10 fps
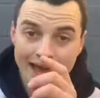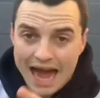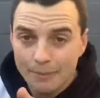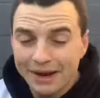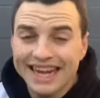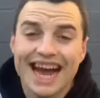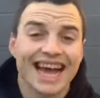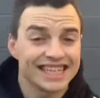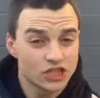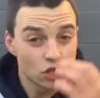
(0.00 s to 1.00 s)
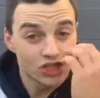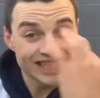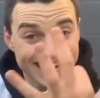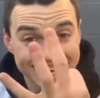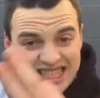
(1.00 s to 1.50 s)
Aplica estos
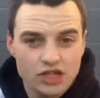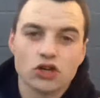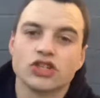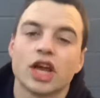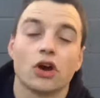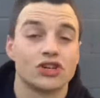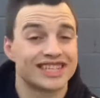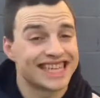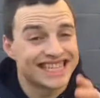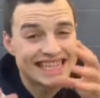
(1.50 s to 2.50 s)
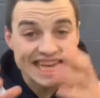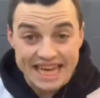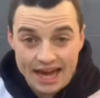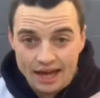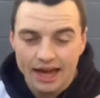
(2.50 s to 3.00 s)
tres consejos desde
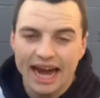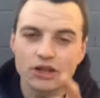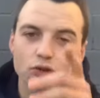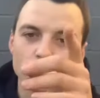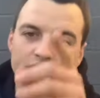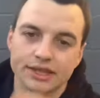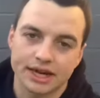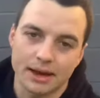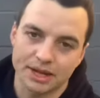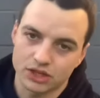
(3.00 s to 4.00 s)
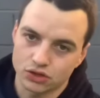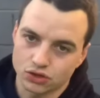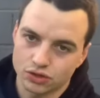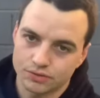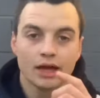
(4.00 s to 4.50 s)
ya a tus
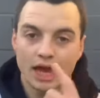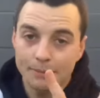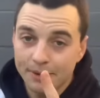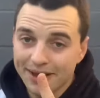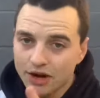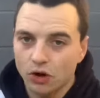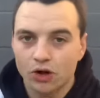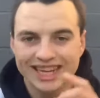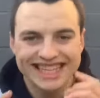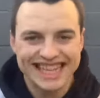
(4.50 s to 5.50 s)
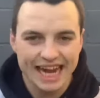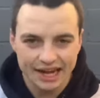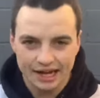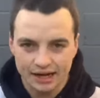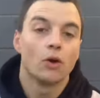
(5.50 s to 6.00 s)
entrenamientos. El primero,
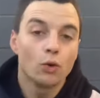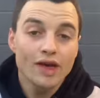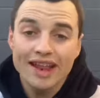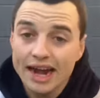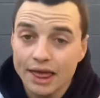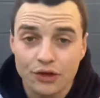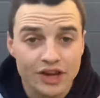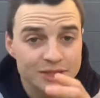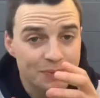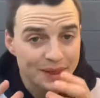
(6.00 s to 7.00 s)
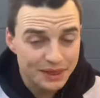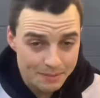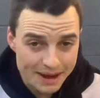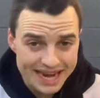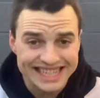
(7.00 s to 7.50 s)
técnica. Una de las razones
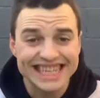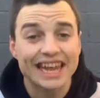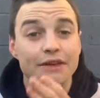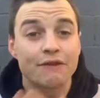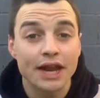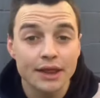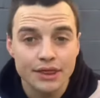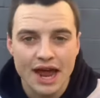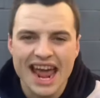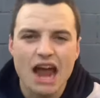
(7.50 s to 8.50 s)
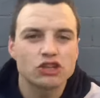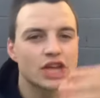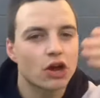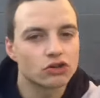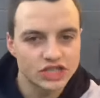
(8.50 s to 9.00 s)
principales que diferencian a
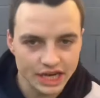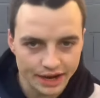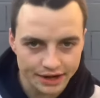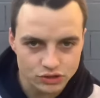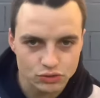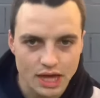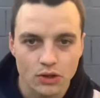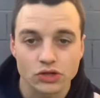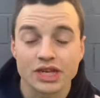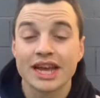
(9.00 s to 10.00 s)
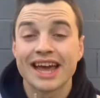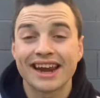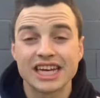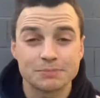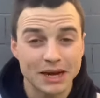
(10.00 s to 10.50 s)
los que consiguen resultados
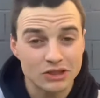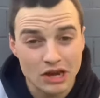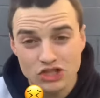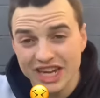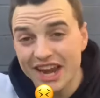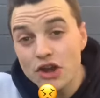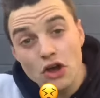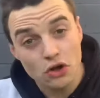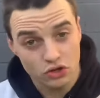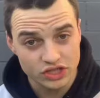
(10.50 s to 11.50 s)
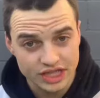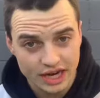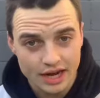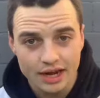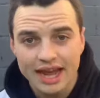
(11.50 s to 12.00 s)
respecto a los que no lo
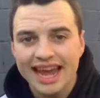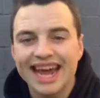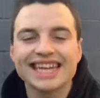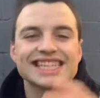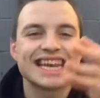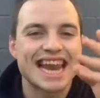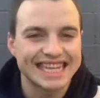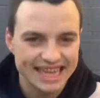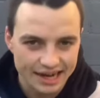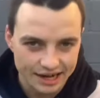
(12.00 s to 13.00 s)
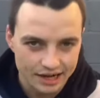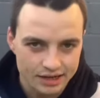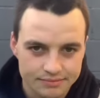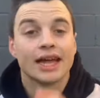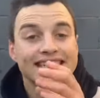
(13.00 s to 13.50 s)
consiguen es la técnica.
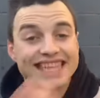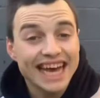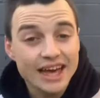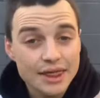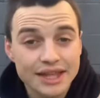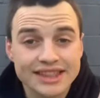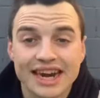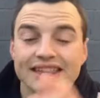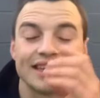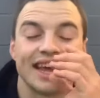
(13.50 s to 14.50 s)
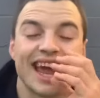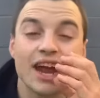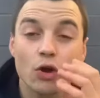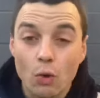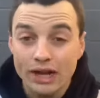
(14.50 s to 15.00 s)
Deja de centrarte
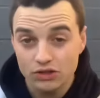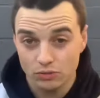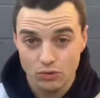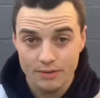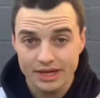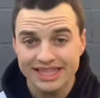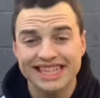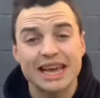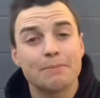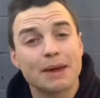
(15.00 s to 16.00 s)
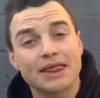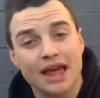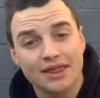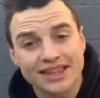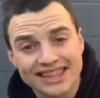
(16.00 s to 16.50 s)
en cuánto mueves y
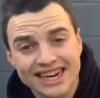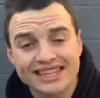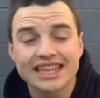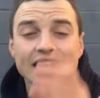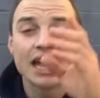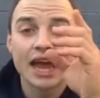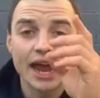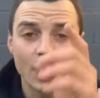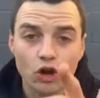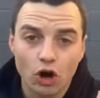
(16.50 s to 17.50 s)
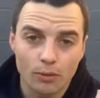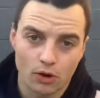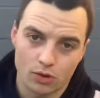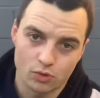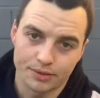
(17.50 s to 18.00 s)
empieza a centrarte en
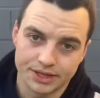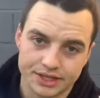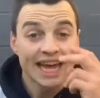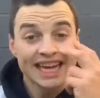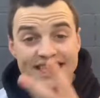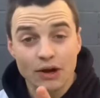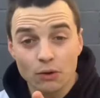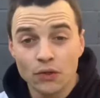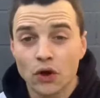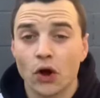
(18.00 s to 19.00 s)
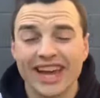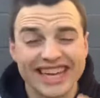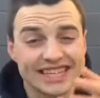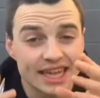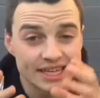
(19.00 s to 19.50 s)
cómo lo mueves. Segundo,
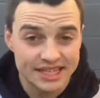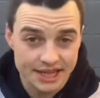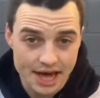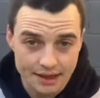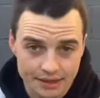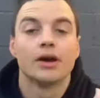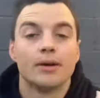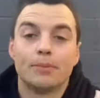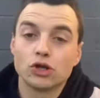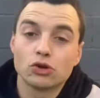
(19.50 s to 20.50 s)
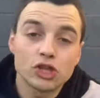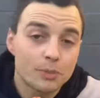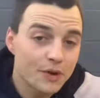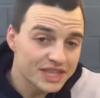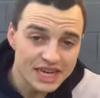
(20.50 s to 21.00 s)
intensidad. Por suerte
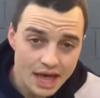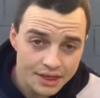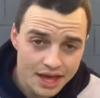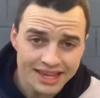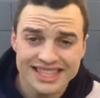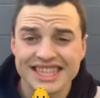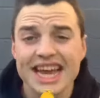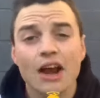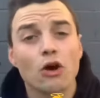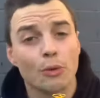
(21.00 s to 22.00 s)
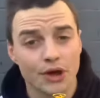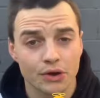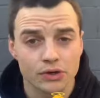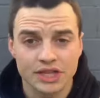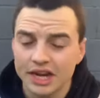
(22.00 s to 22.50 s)
o por desgracia, si algo
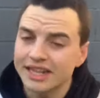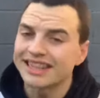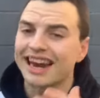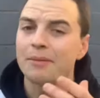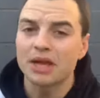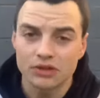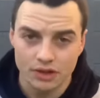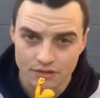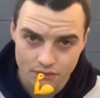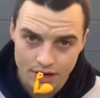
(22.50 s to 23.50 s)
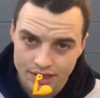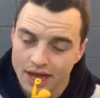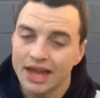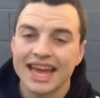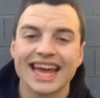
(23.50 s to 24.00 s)
bueno tiene el entrenamiento de
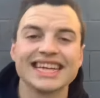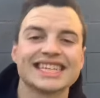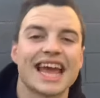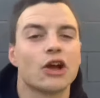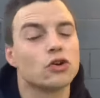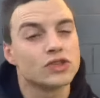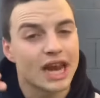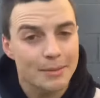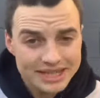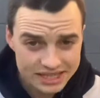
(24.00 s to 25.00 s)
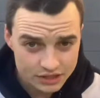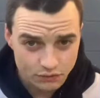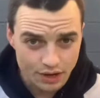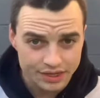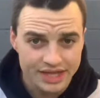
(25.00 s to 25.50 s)
fuerza es que contra más te
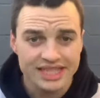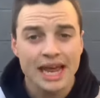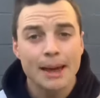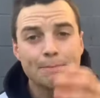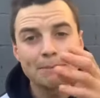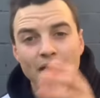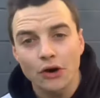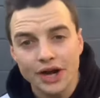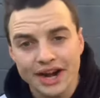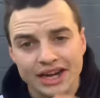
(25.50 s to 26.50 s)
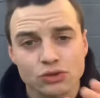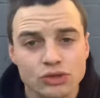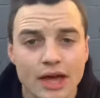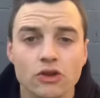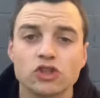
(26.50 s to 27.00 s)
esfuerces, mejores
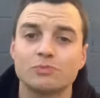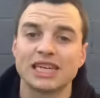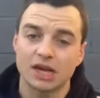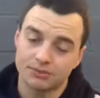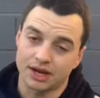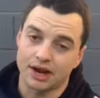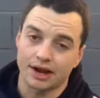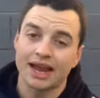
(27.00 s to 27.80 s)
resultados vas a obtener.